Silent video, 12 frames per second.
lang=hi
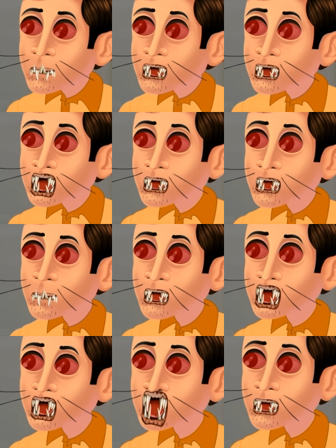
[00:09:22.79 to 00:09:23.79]
भेड़िया
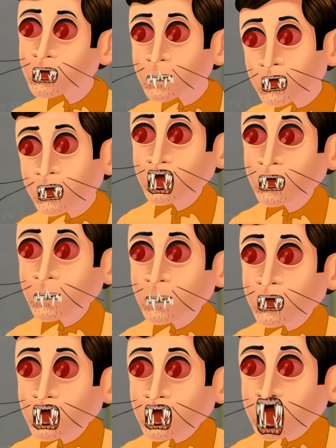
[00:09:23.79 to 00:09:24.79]
गुस्से में आकर जोर
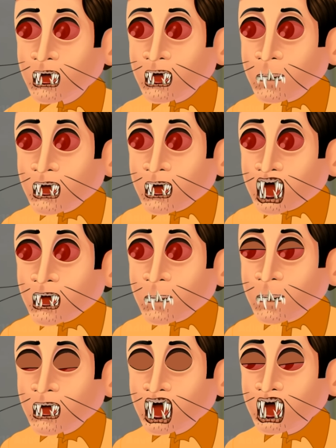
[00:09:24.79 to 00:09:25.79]
जोर से डरावनी
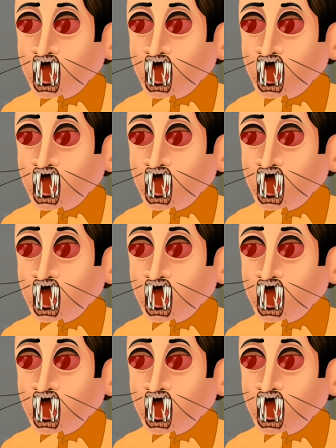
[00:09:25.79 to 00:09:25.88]
आवाजें